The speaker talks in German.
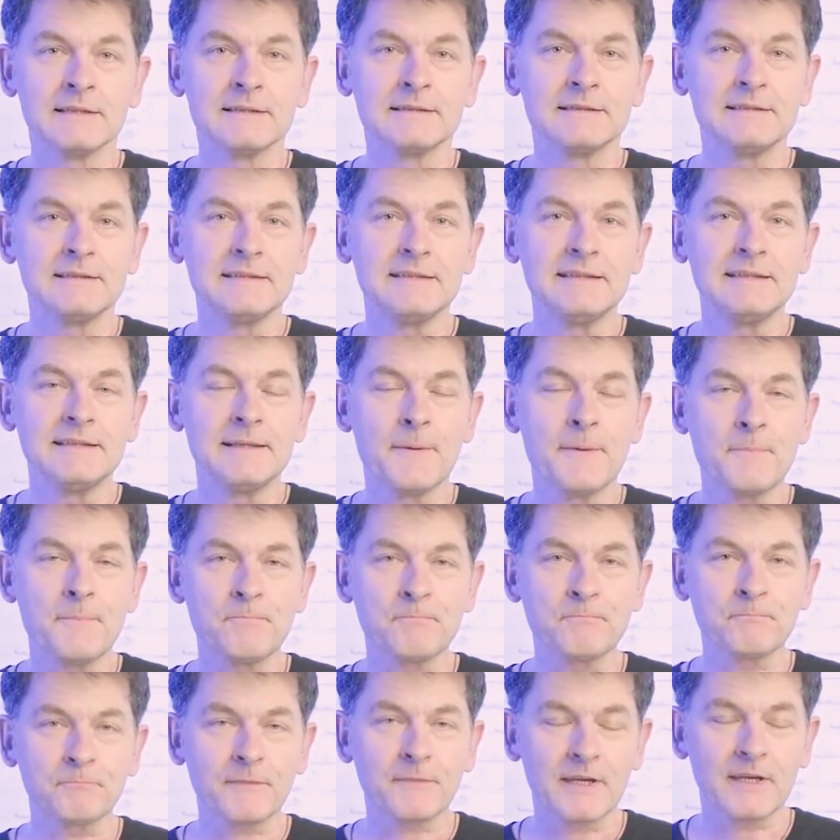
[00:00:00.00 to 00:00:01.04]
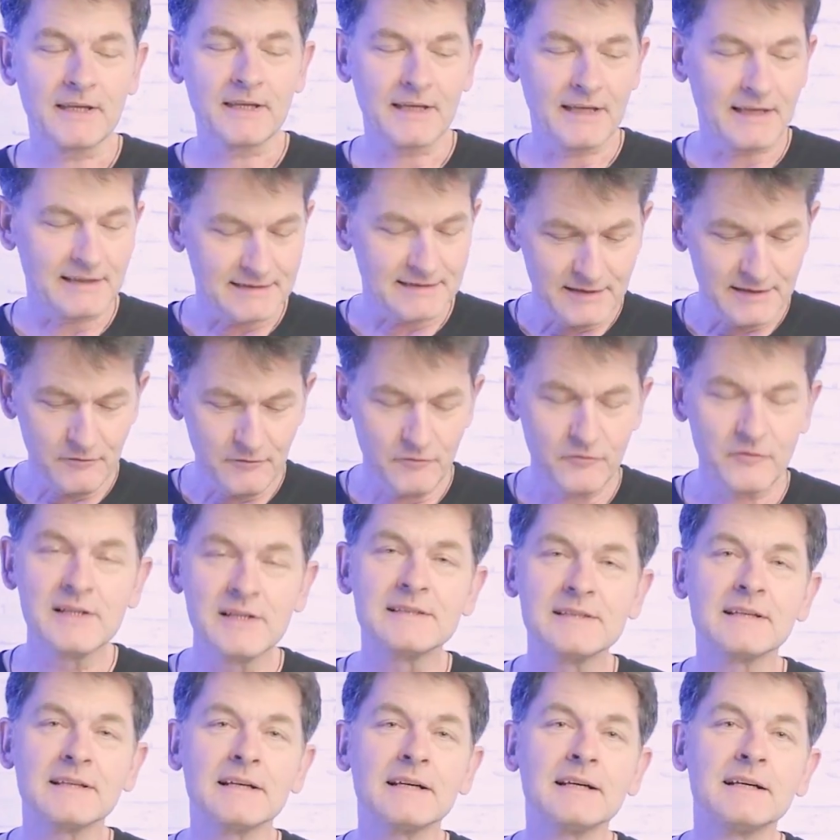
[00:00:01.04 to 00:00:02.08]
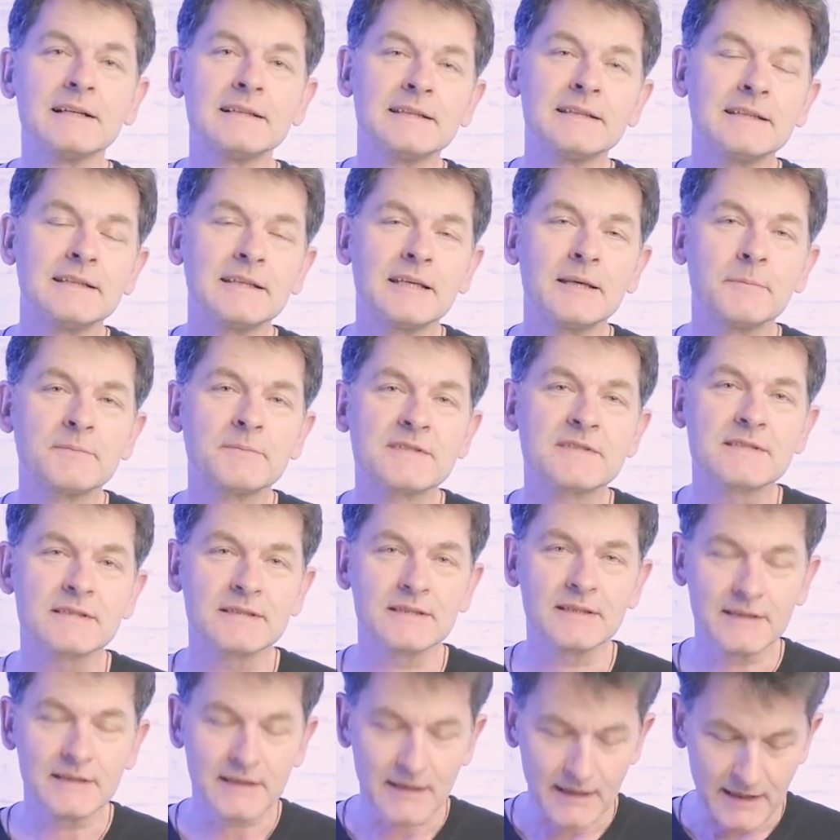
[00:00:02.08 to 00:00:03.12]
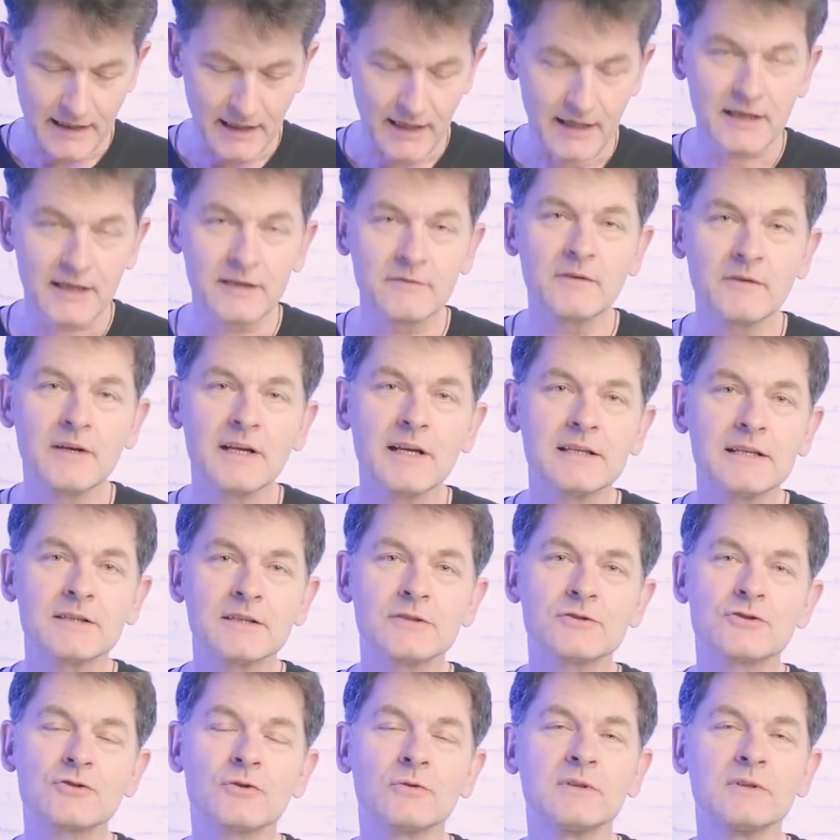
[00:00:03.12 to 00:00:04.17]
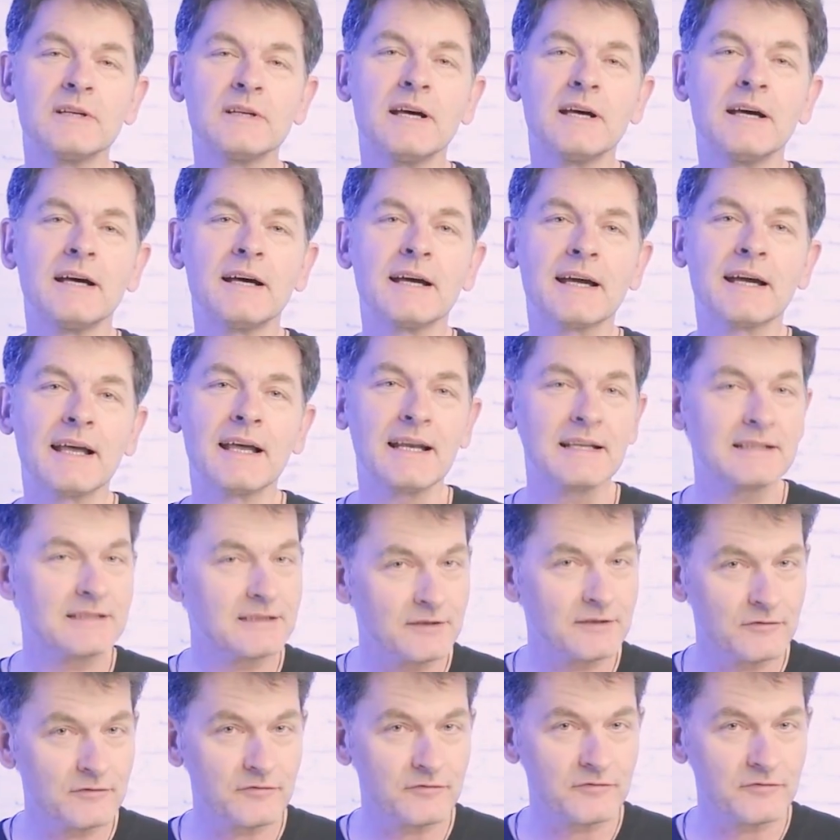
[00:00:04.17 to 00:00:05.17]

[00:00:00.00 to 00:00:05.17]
Die hm, Kreativfilter, die gibt es in der Canon-Welt schon äh, relativ